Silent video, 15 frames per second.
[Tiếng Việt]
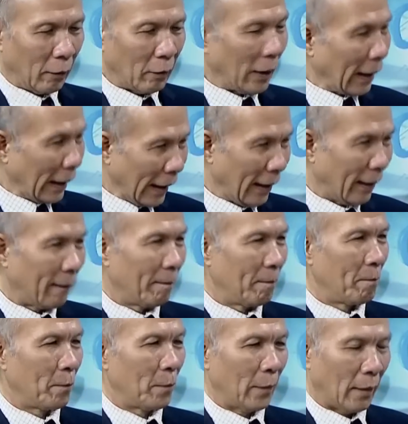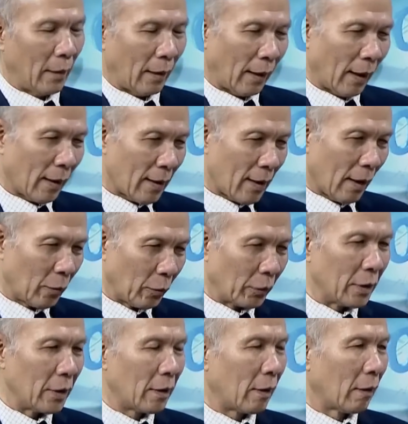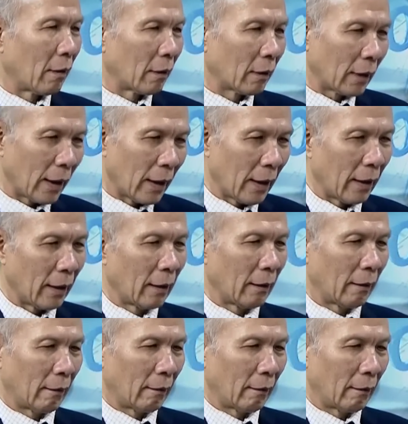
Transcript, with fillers: trong ngắn hạn, các cái nhà đầu tư có thể